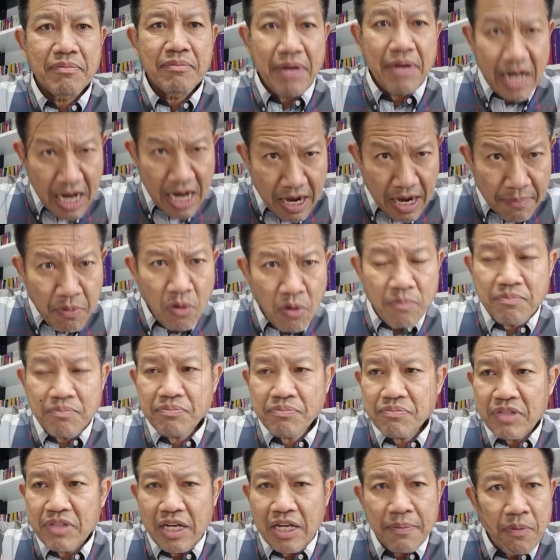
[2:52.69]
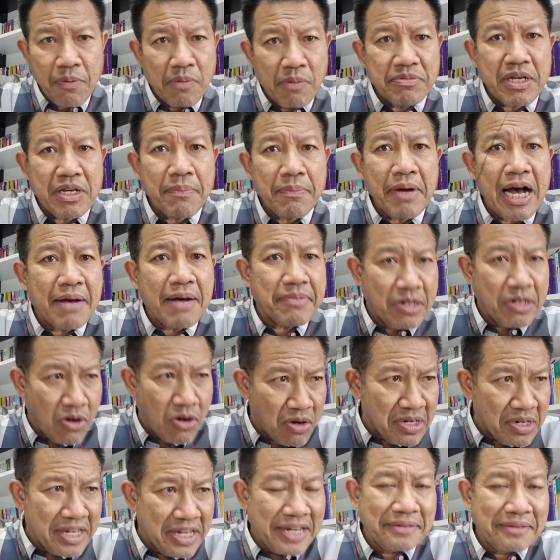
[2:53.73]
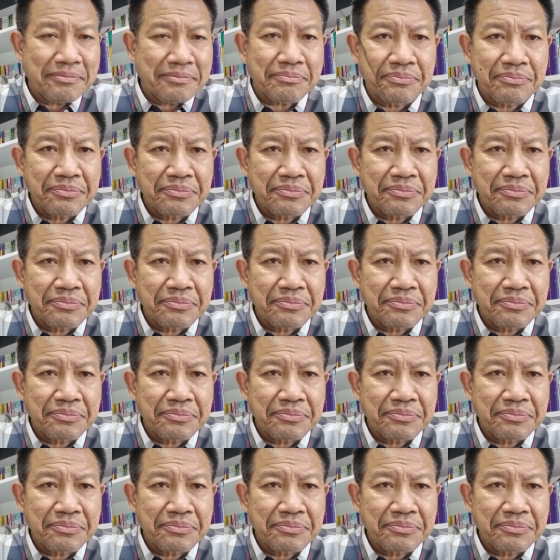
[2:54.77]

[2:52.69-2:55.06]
มาหาผมเดี๋ยวผมจะพาไปร้องเรียน